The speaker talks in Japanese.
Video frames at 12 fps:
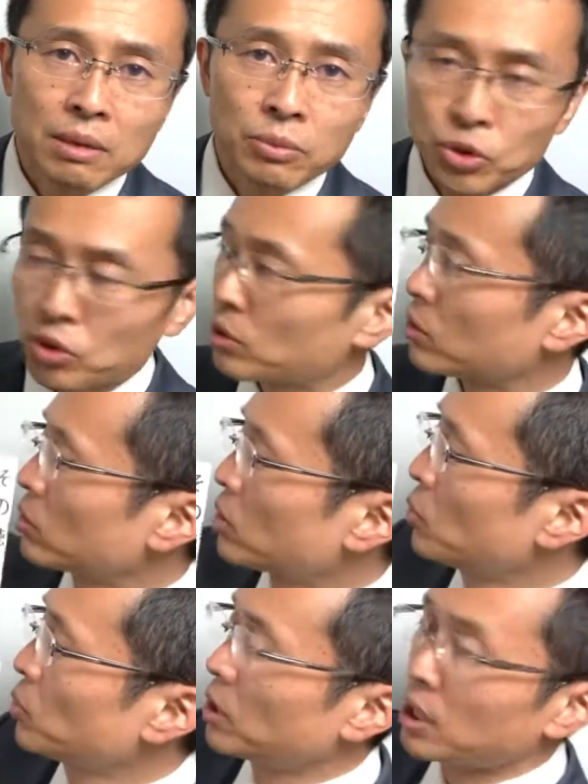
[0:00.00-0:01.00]
もちろん基
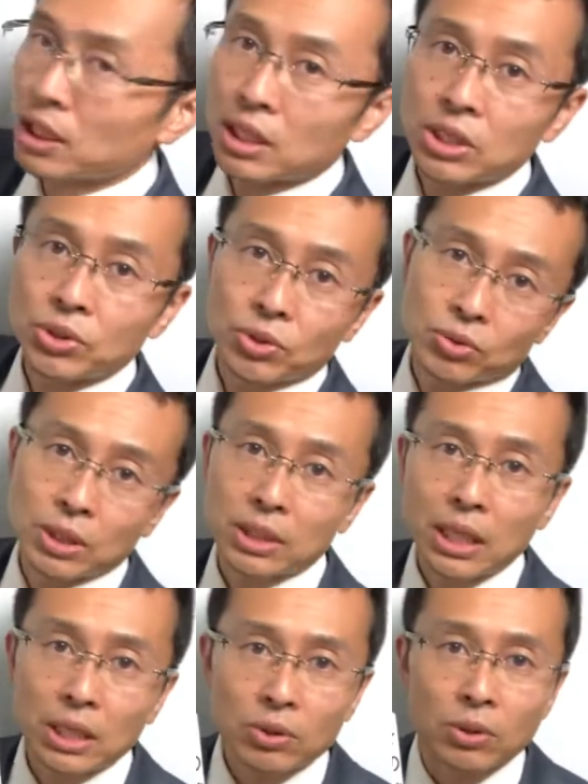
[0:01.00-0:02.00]
本的な傾聴力が
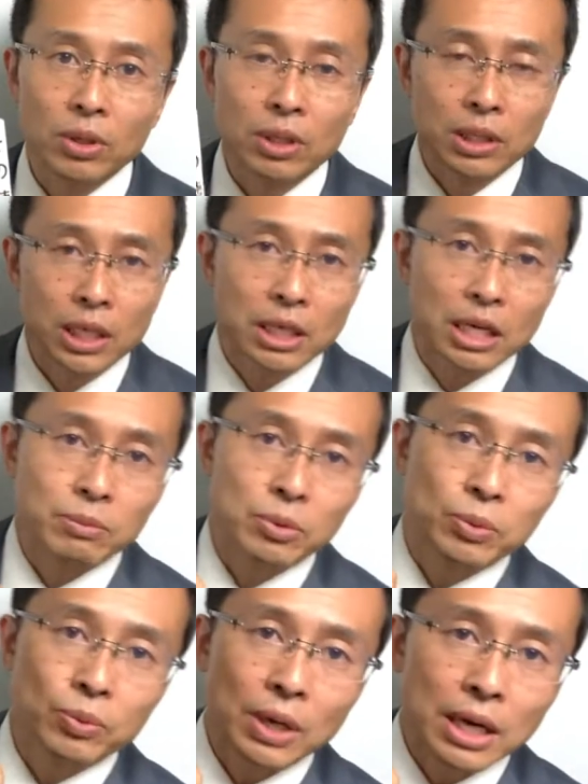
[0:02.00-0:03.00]
ないとできない部
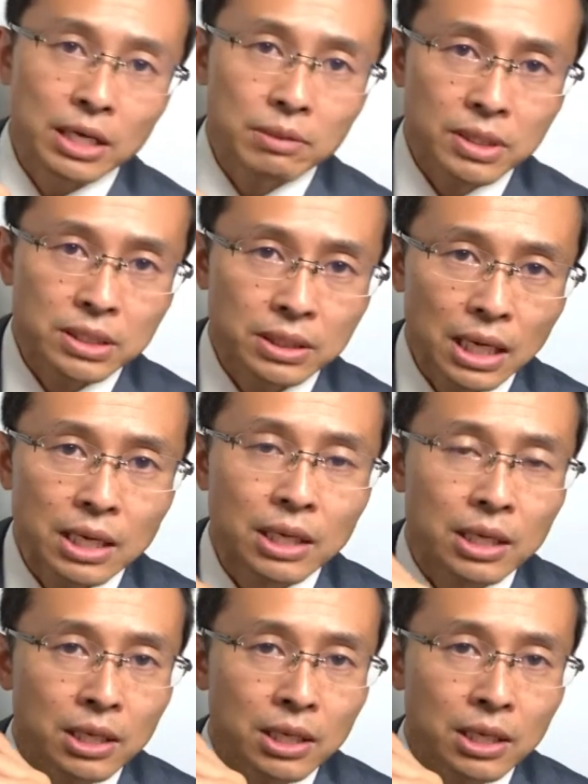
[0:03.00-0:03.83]
分はありますが